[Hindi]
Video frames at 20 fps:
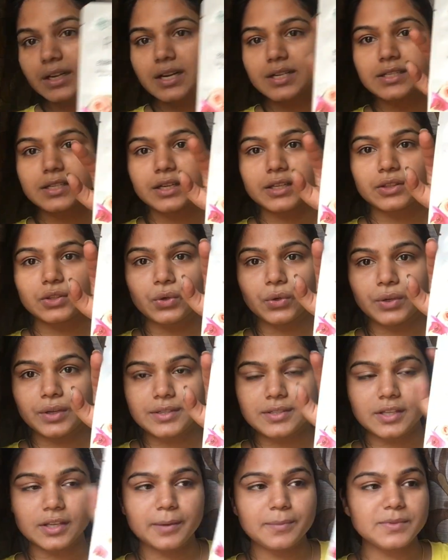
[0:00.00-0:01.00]
कर सकते हो
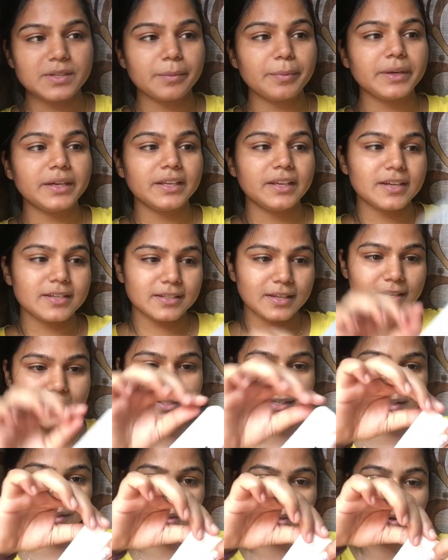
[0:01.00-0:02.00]
इस तरफ से भी टीयर कर
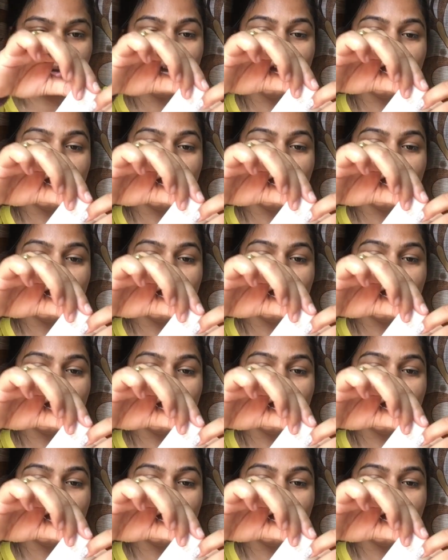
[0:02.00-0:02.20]
सकते हो